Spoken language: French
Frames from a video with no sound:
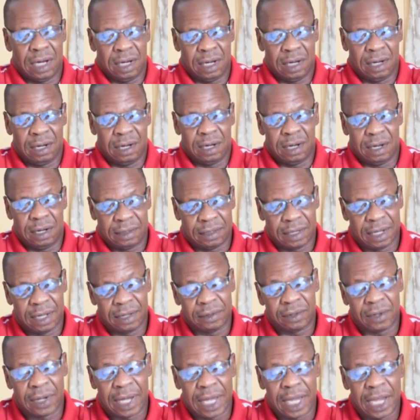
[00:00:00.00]

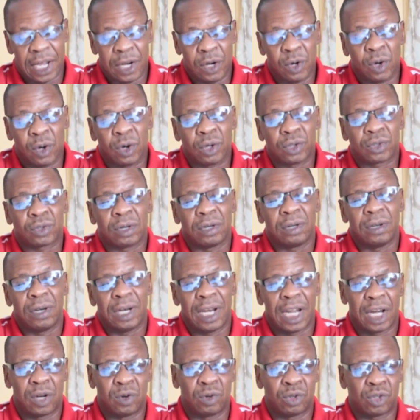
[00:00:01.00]
entendre un autre.
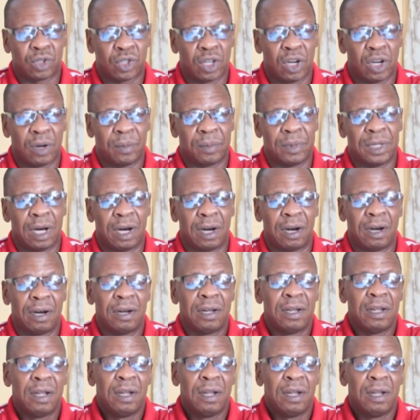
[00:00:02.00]
Là, nous sommes dans